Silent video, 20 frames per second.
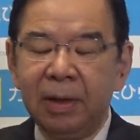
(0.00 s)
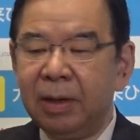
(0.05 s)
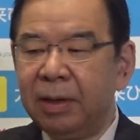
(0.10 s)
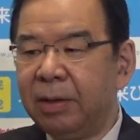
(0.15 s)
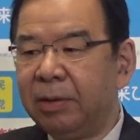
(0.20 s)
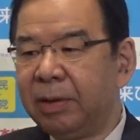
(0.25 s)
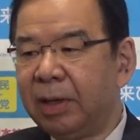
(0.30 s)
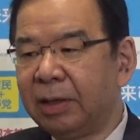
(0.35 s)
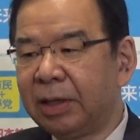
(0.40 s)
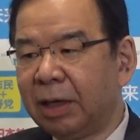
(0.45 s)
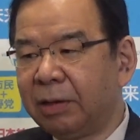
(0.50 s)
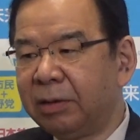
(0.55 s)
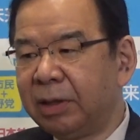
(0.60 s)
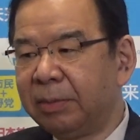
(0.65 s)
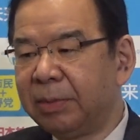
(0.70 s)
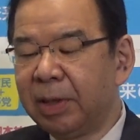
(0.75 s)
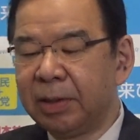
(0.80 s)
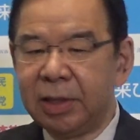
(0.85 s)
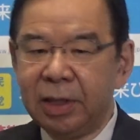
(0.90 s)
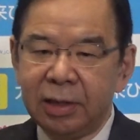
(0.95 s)
いうような企
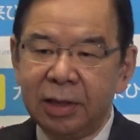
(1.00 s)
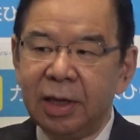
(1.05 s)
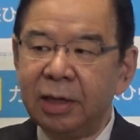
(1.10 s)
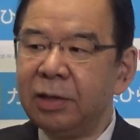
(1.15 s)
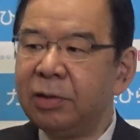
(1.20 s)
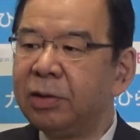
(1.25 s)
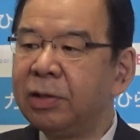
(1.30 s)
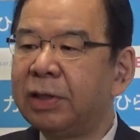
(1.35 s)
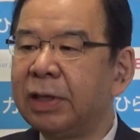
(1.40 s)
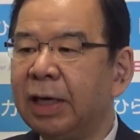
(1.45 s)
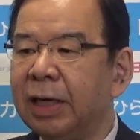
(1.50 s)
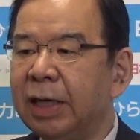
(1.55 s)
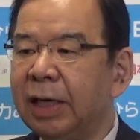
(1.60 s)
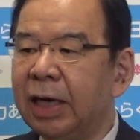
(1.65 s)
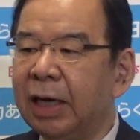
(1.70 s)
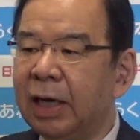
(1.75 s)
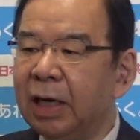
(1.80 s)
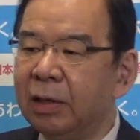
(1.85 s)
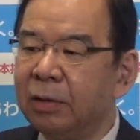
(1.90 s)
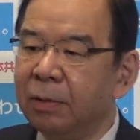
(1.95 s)
みは絶対に許すわけにい
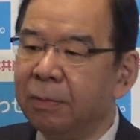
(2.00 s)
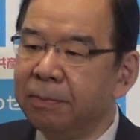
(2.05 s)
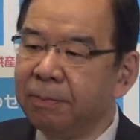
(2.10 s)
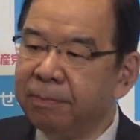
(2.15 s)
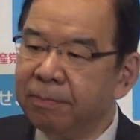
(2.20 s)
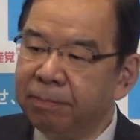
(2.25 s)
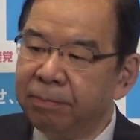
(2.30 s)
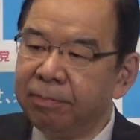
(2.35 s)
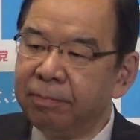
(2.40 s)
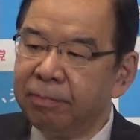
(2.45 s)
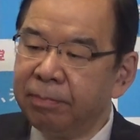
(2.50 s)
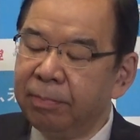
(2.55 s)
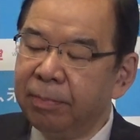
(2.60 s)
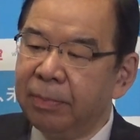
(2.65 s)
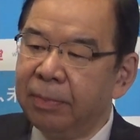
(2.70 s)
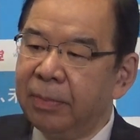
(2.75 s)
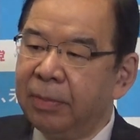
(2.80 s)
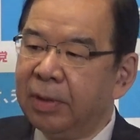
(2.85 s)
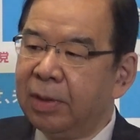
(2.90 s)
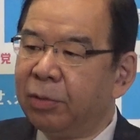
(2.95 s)
かない
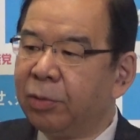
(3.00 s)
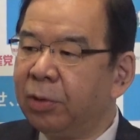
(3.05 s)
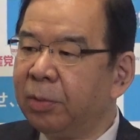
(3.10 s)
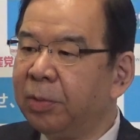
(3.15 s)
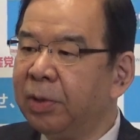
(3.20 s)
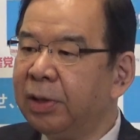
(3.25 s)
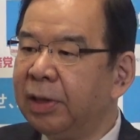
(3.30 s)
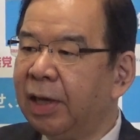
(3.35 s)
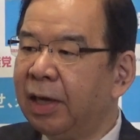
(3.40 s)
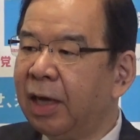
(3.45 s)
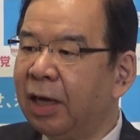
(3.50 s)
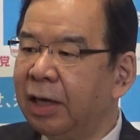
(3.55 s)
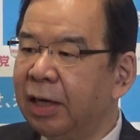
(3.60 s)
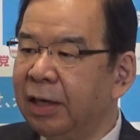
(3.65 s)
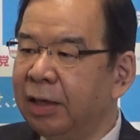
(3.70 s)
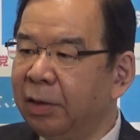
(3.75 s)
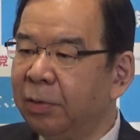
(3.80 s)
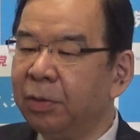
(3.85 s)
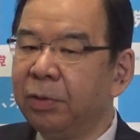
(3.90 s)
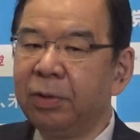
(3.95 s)
とでこの問題やは
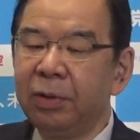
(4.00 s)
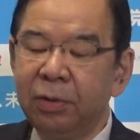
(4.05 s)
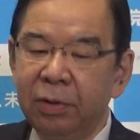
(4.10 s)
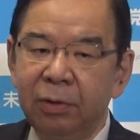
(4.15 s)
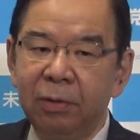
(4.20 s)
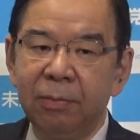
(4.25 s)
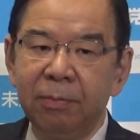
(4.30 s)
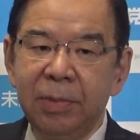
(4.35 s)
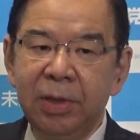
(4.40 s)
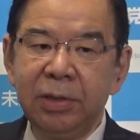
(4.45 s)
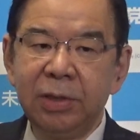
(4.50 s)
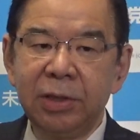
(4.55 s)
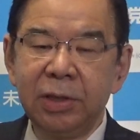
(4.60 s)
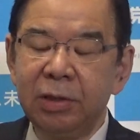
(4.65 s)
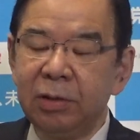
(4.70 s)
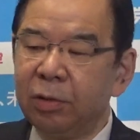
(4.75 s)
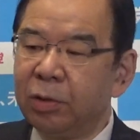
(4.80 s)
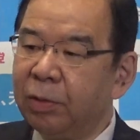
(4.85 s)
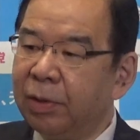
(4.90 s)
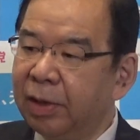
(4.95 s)
り日本の民主主
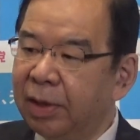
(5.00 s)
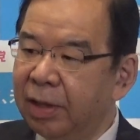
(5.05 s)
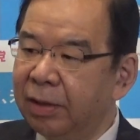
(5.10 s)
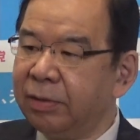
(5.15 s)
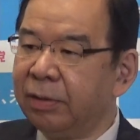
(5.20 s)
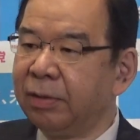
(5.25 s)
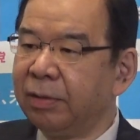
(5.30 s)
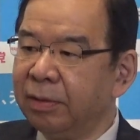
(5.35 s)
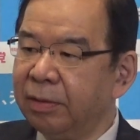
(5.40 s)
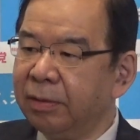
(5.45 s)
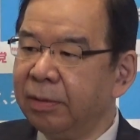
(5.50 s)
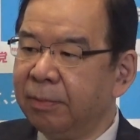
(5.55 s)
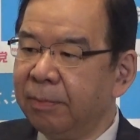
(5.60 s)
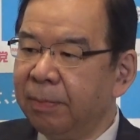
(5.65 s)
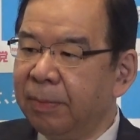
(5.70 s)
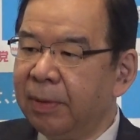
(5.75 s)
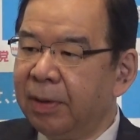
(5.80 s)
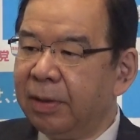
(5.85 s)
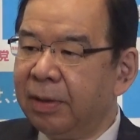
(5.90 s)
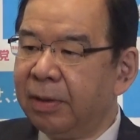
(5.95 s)
義の問われる
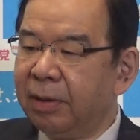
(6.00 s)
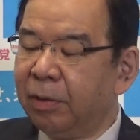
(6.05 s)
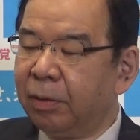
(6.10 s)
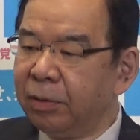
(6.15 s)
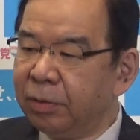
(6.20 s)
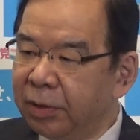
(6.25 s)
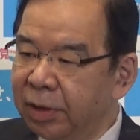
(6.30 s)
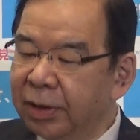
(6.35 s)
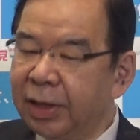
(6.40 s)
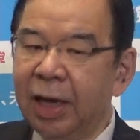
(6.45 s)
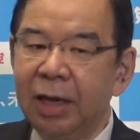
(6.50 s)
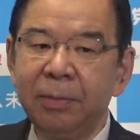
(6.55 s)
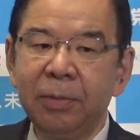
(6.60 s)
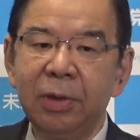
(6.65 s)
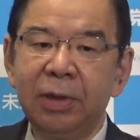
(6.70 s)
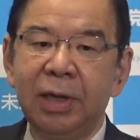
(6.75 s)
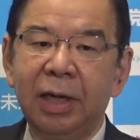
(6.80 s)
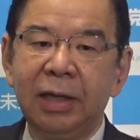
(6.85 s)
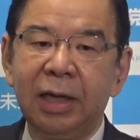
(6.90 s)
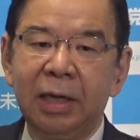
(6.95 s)
本当に大
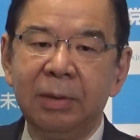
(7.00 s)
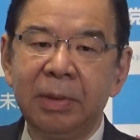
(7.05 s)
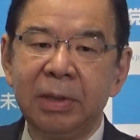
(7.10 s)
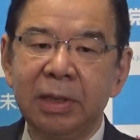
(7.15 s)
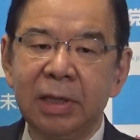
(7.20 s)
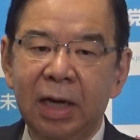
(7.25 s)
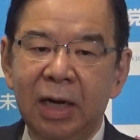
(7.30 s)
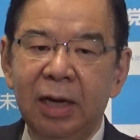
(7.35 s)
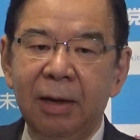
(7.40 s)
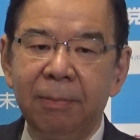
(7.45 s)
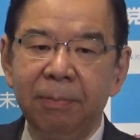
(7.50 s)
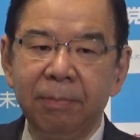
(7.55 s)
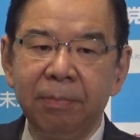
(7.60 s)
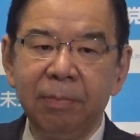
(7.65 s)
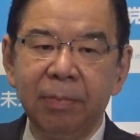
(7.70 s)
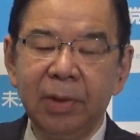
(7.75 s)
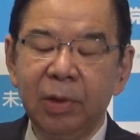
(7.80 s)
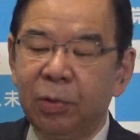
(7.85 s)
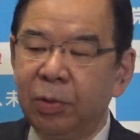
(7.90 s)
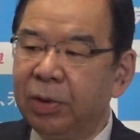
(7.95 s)
問題でありますから
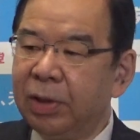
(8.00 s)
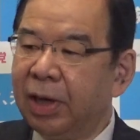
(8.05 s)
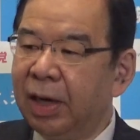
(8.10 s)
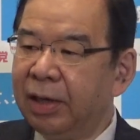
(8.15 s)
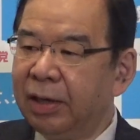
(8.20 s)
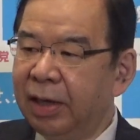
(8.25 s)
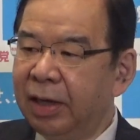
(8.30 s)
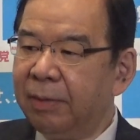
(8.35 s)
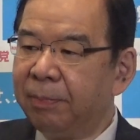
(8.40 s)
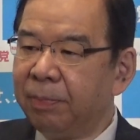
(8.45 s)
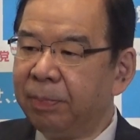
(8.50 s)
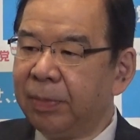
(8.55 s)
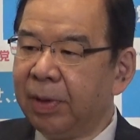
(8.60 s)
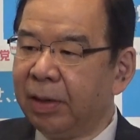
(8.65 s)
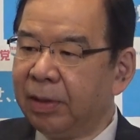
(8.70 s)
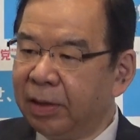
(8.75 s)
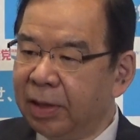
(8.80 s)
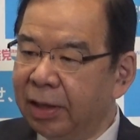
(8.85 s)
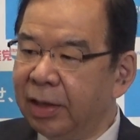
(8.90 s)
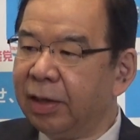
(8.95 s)
国会で
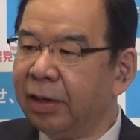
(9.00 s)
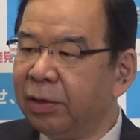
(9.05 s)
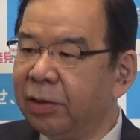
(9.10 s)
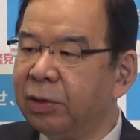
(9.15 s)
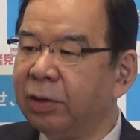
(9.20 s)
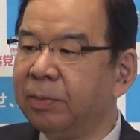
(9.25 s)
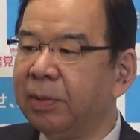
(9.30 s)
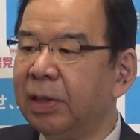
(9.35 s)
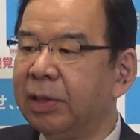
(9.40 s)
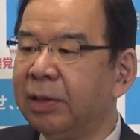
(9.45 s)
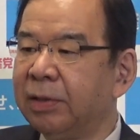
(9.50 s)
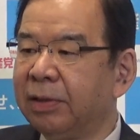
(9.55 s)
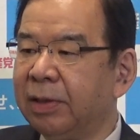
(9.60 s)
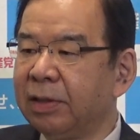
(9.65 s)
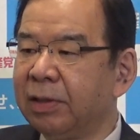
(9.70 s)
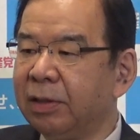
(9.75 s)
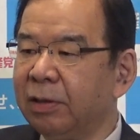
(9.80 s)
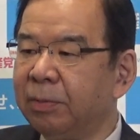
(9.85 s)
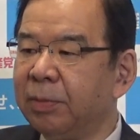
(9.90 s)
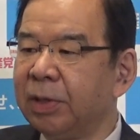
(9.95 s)
徹底的に究明していく
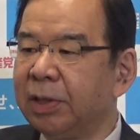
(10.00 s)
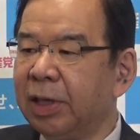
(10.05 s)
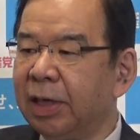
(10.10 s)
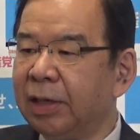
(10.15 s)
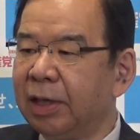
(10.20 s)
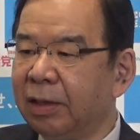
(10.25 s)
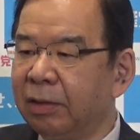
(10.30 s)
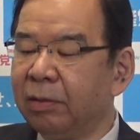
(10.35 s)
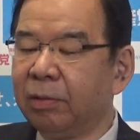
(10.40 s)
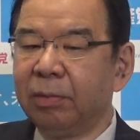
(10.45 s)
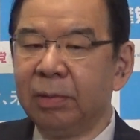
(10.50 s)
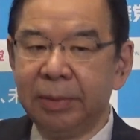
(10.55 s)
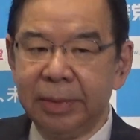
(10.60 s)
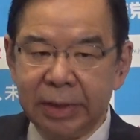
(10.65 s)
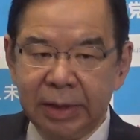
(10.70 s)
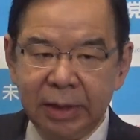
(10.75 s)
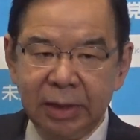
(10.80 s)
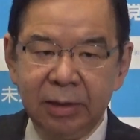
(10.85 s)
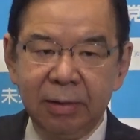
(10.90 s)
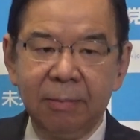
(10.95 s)
決意を申し上げたいと思い
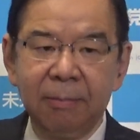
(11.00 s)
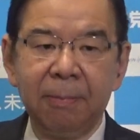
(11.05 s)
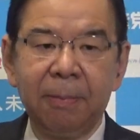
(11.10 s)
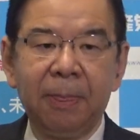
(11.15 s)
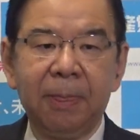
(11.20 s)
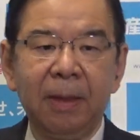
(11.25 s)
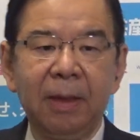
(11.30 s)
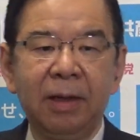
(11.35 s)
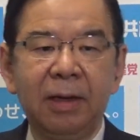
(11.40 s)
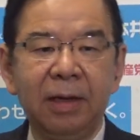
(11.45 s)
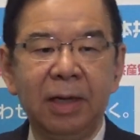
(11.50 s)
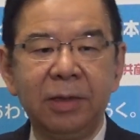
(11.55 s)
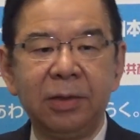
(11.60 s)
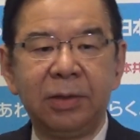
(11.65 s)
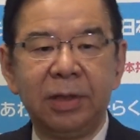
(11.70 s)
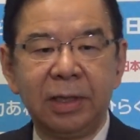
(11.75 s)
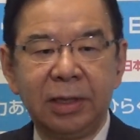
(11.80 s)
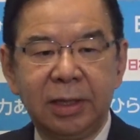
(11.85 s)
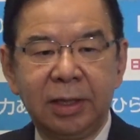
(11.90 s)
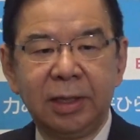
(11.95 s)
ます以
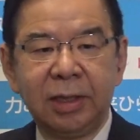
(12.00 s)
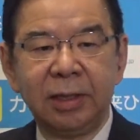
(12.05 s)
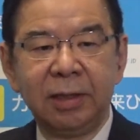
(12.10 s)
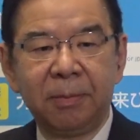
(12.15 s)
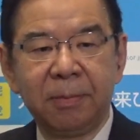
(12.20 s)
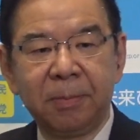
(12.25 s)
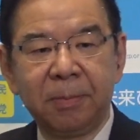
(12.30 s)
上です